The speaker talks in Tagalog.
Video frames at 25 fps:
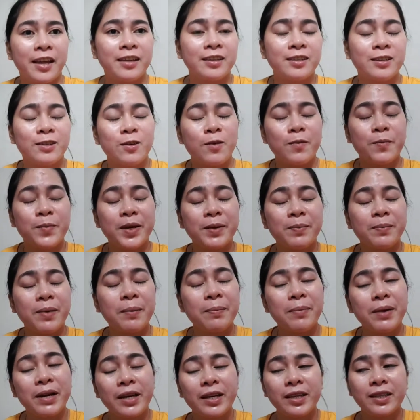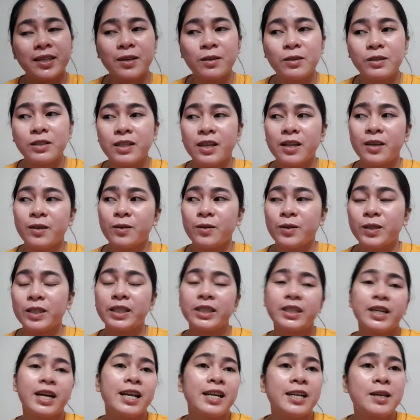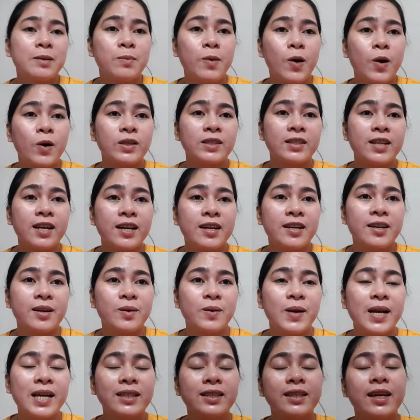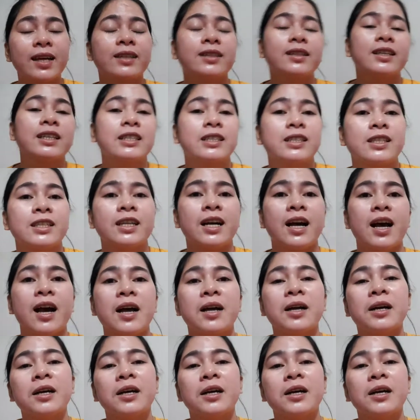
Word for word: So, may papakita ko sa inyo, nanggaling pa ako sa karawatan kasi nga,